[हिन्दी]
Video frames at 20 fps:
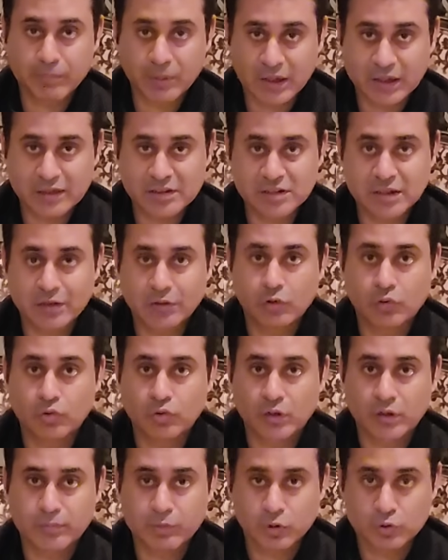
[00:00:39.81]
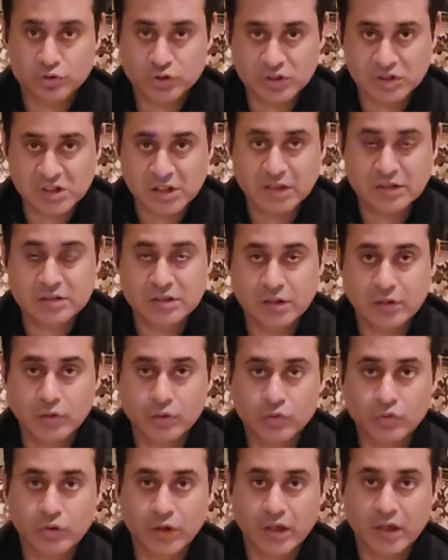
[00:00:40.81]
पी के से इन लोगों के बलोचिस्तान से इन
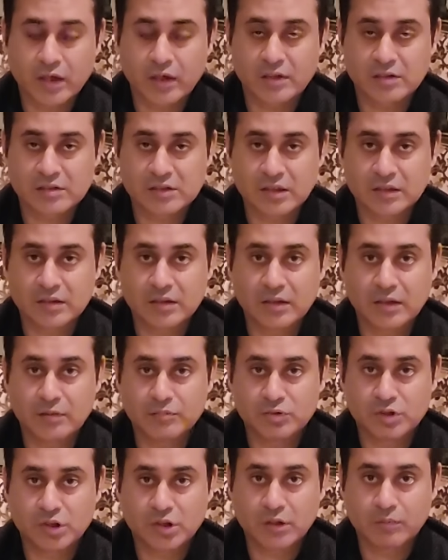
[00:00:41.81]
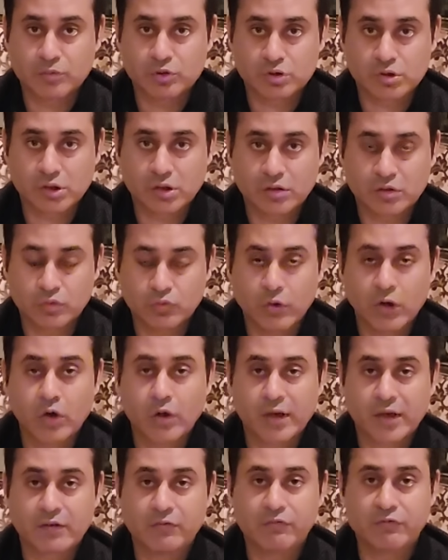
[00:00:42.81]
लोगों के कागजात नामजदगी मुस्तरद हुए
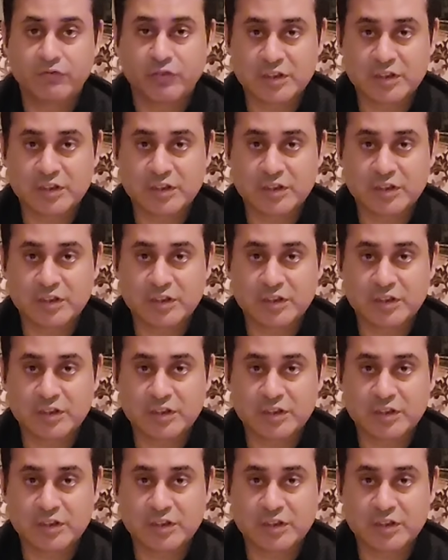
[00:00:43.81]
और एक